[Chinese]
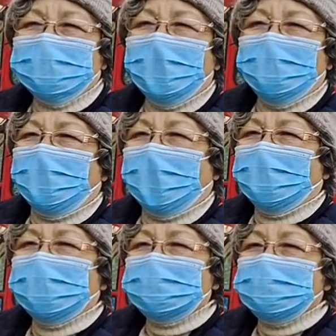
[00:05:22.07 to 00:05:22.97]
要
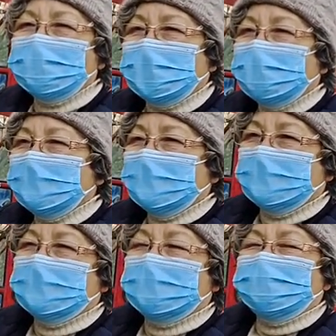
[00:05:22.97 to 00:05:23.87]
买我觉得就买
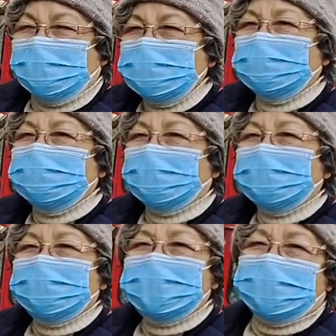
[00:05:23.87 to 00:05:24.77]
现成的还是好。
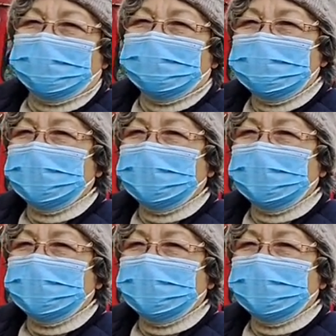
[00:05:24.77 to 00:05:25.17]
现成，